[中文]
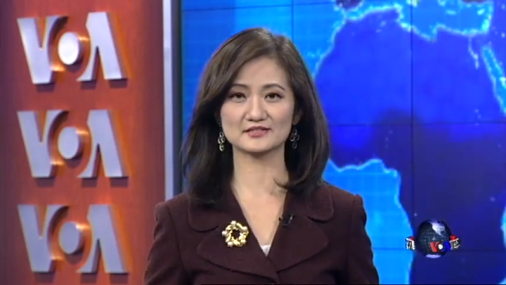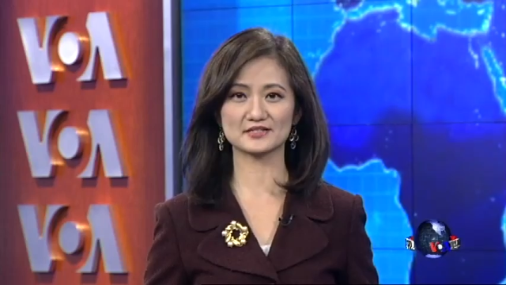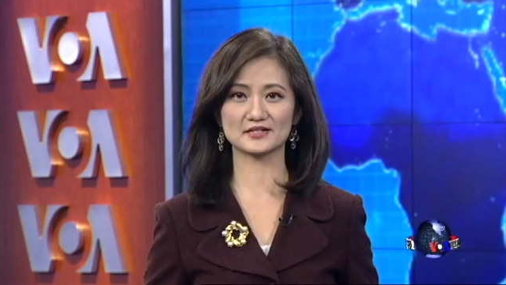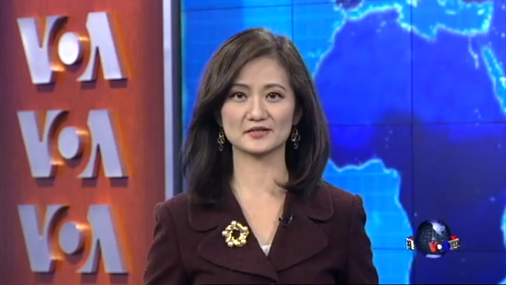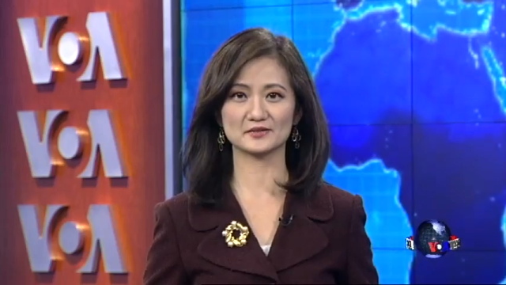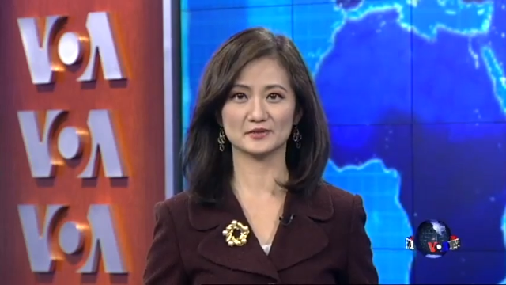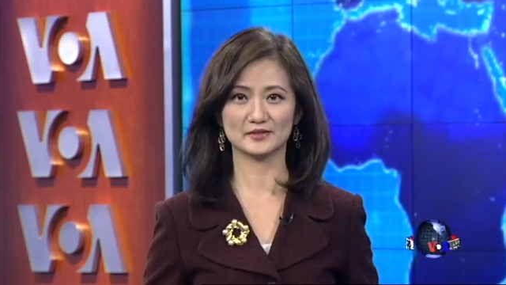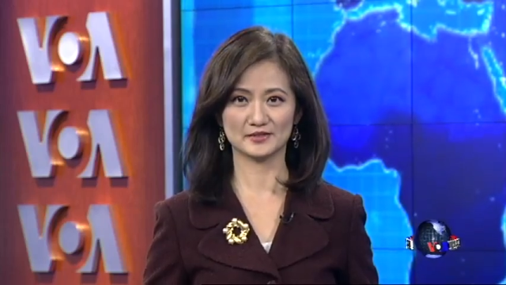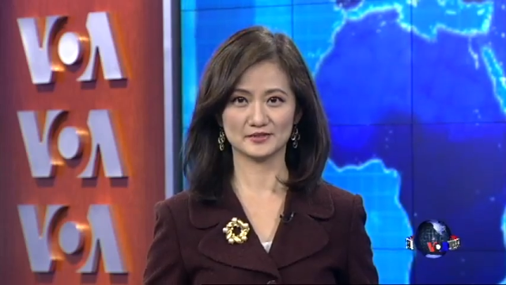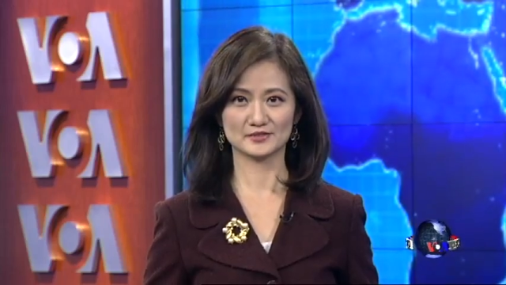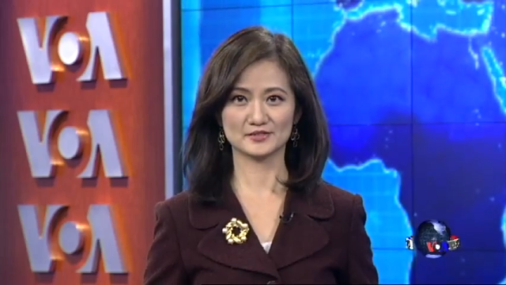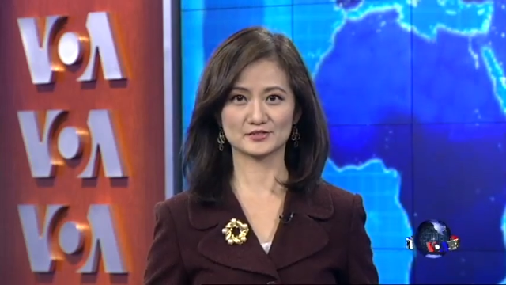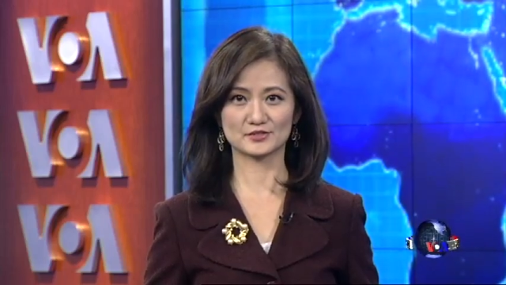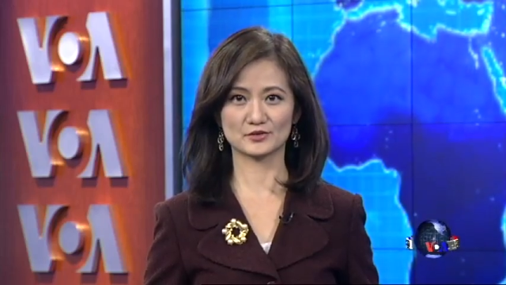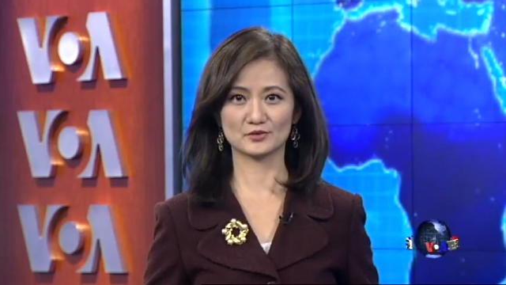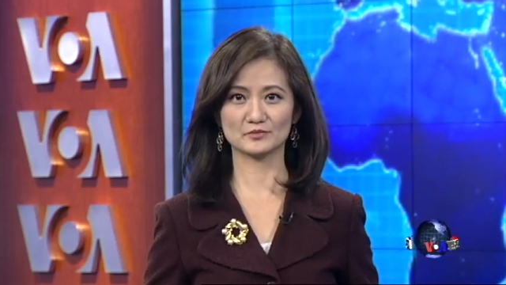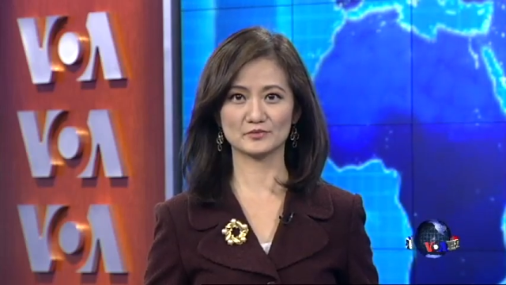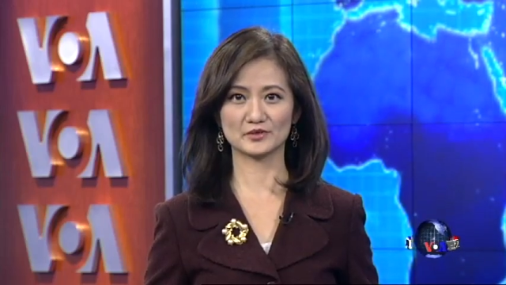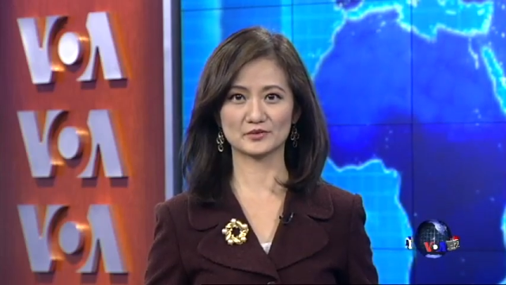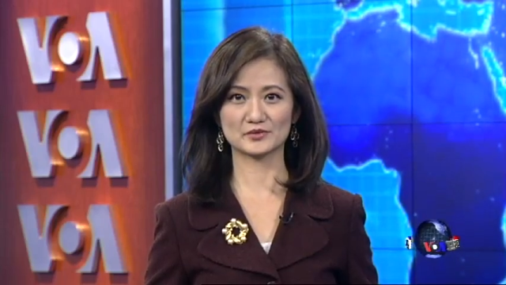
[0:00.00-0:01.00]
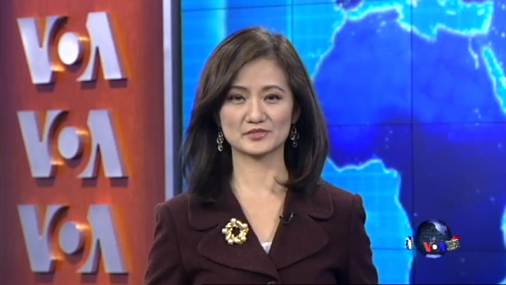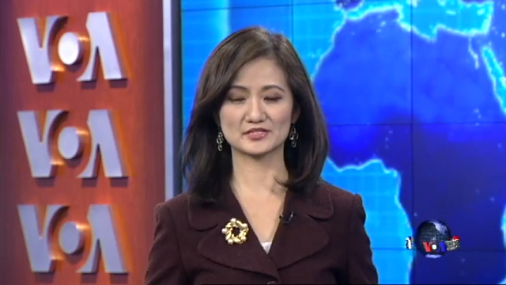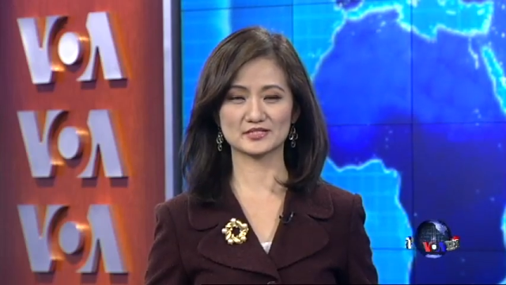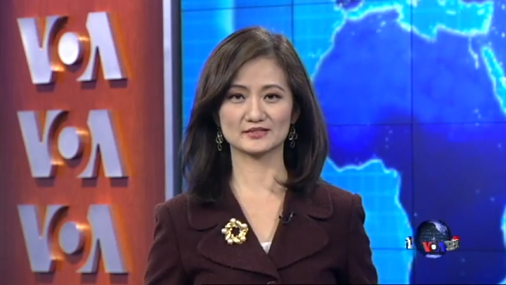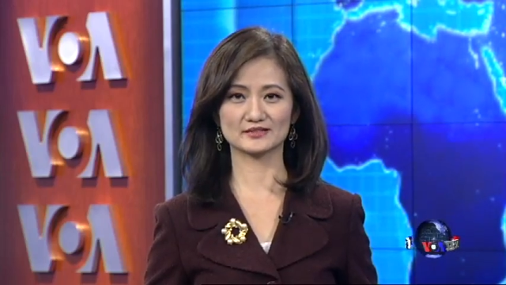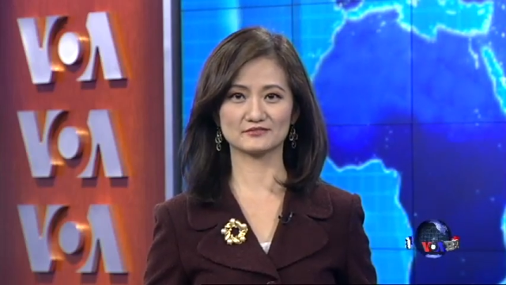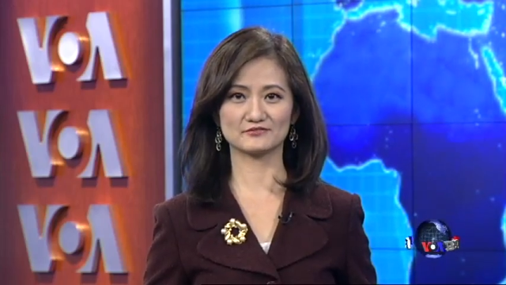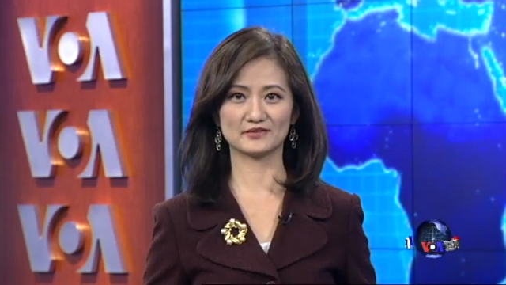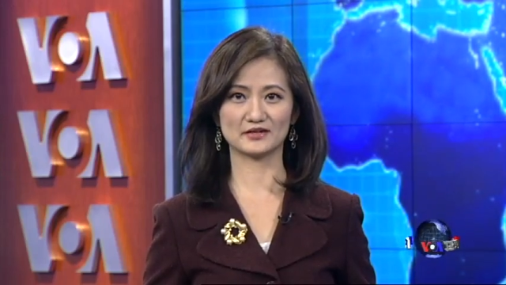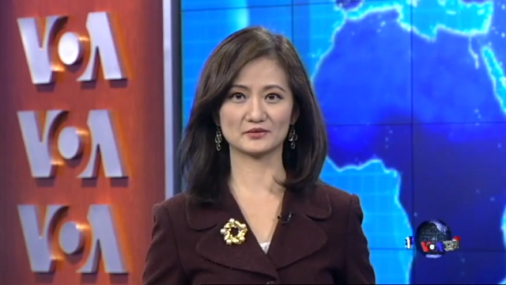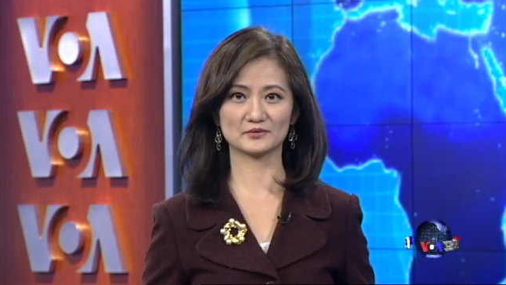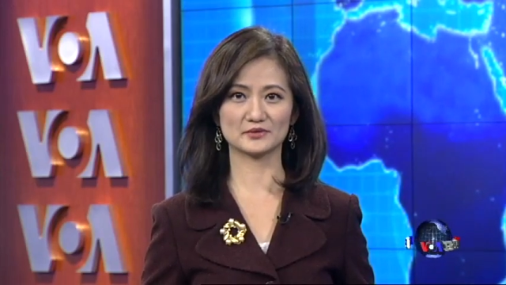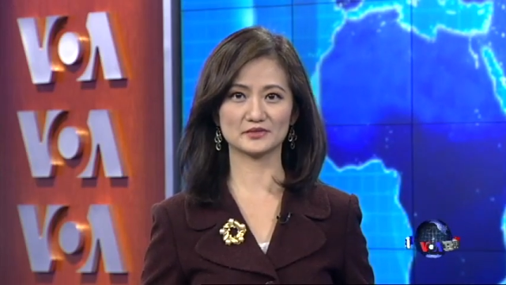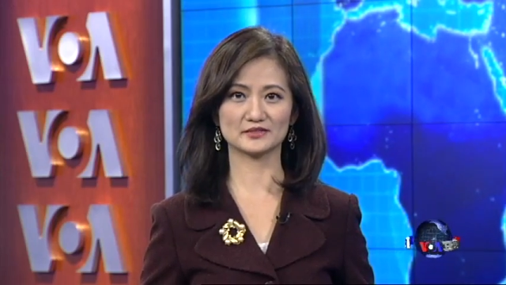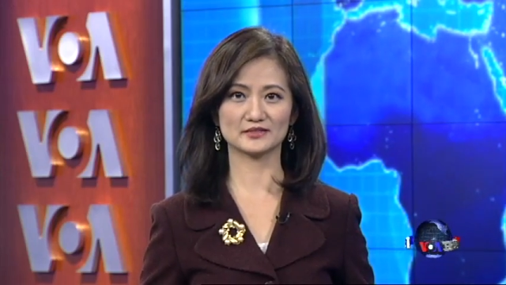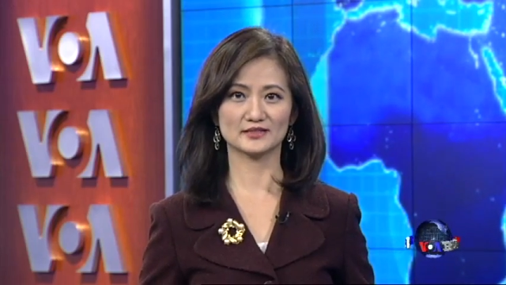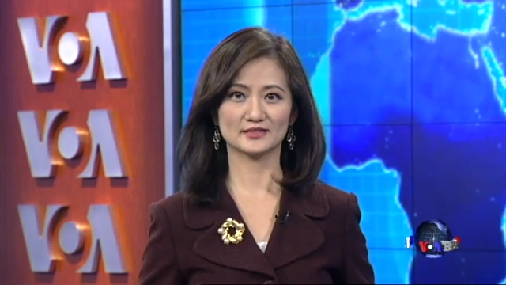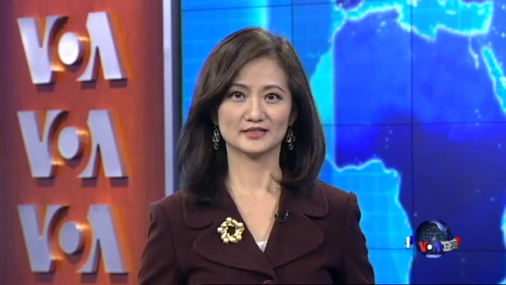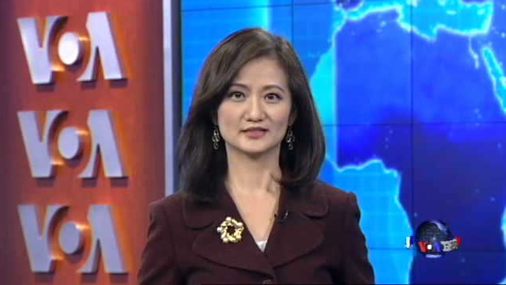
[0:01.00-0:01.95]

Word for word: 生接受我们美国精英的访问。